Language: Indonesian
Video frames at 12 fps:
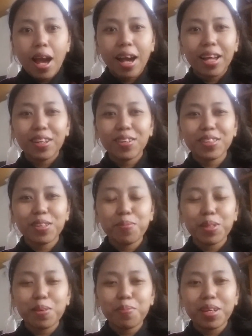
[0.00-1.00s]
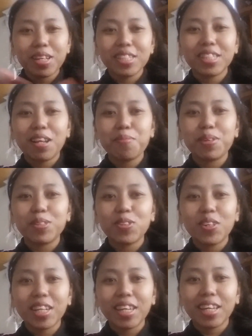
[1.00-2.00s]
Halo teman-teman, selamat
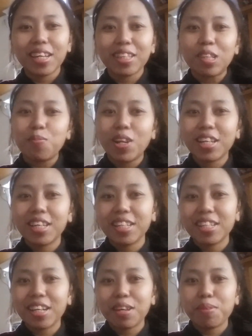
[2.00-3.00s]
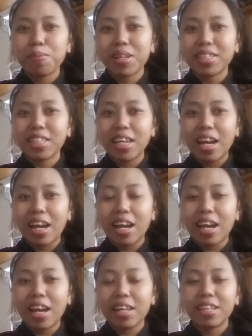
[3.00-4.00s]
sore. Ketemu lagi dengan Mama
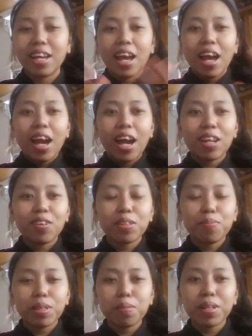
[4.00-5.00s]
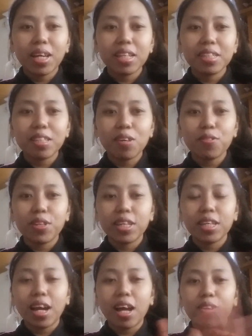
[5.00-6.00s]
Ziad. Halo teman-teman yang ada di
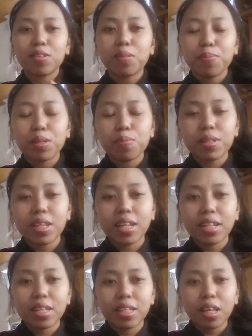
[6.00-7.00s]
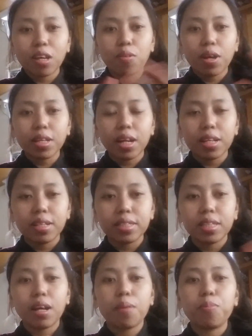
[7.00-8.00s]
Saudi, halo teman-teman yang ada di Taiwan, yang ada di
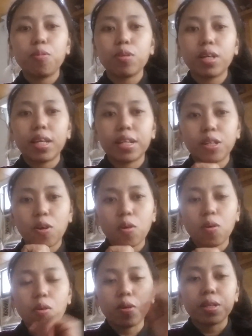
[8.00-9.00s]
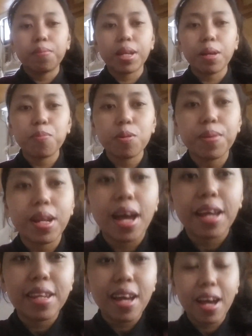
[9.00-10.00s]
Singapura, yang ada di Hong Kong, dimanapun
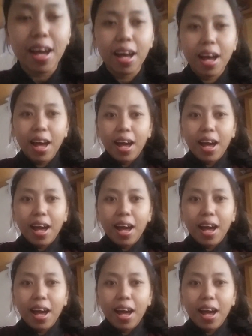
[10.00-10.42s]
berada.